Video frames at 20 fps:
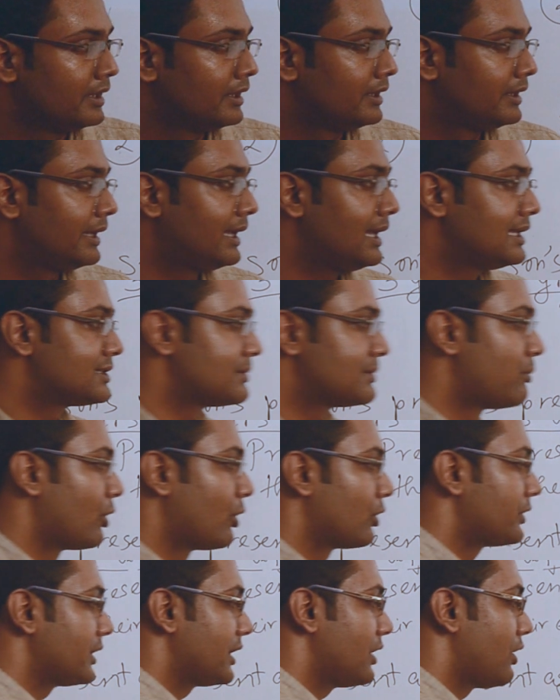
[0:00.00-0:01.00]
ঠিক আছে
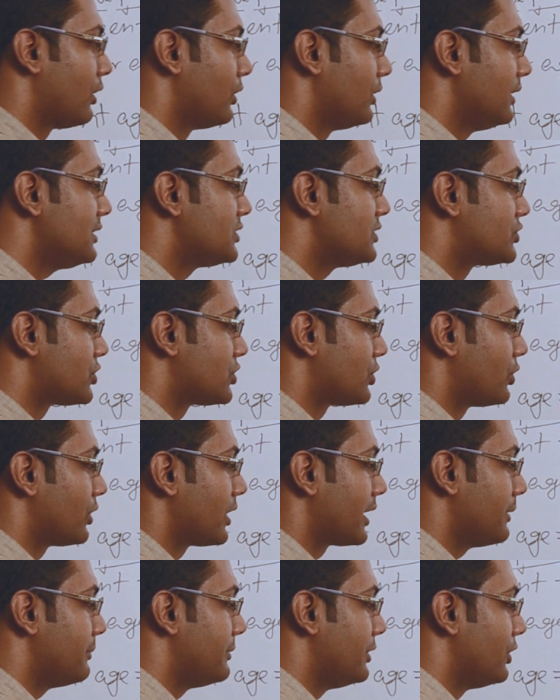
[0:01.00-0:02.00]
বড় থেকে অলওয়েজ
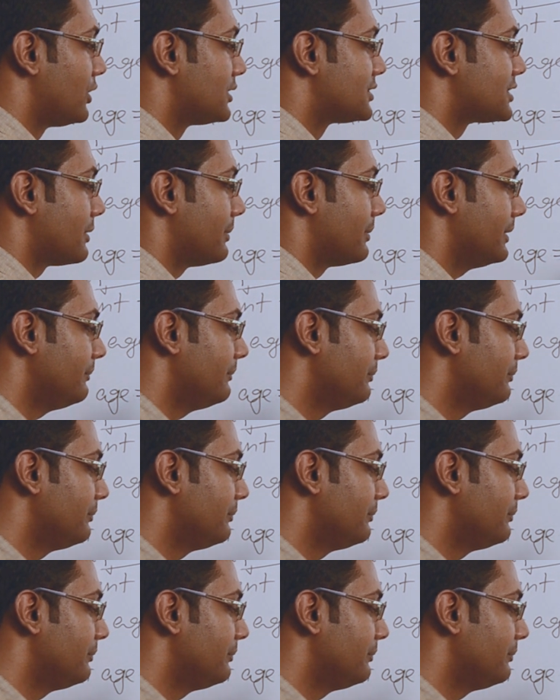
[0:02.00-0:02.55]
ছোটটাকে বিয়োগ যাবে